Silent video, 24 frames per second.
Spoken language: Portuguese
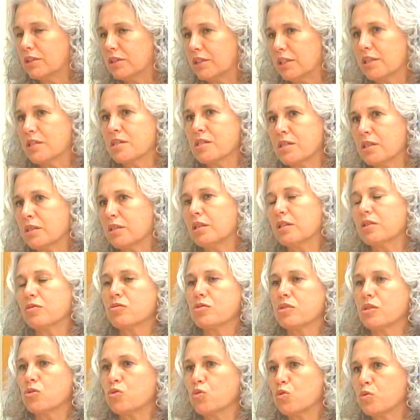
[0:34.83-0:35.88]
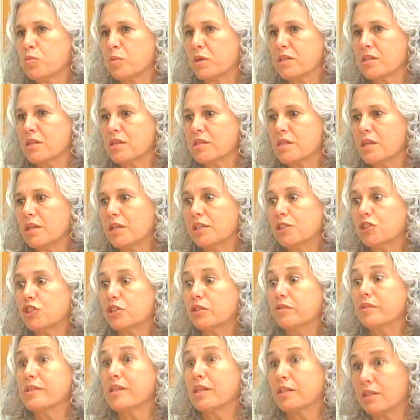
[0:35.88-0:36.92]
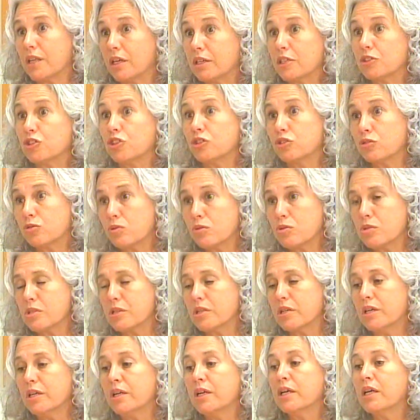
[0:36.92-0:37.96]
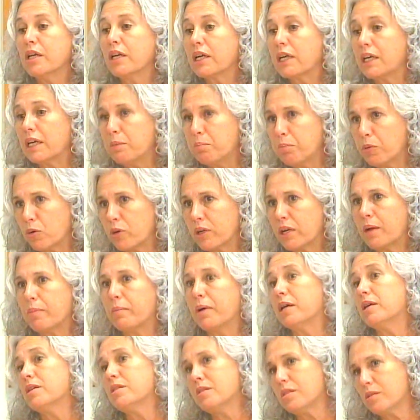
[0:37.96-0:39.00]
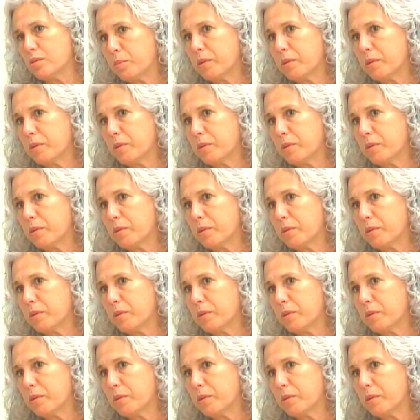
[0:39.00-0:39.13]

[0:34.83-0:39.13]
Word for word: terça teriam que ser suspensas eletivas até que a gente consiga reprogramar esses